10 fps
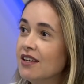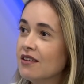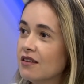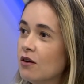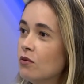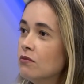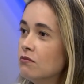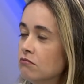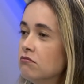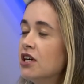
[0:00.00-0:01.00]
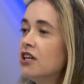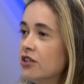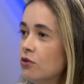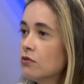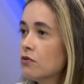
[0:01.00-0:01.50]
Então, um
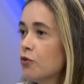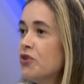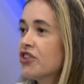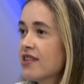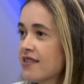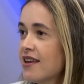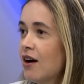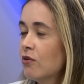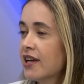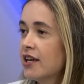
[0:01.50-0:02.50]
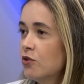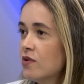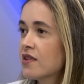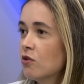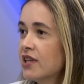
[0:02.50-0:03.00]
ganho substancial na
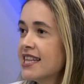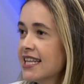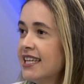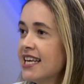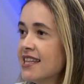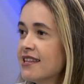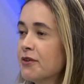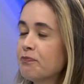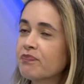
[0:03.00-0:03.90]
redução da incidência.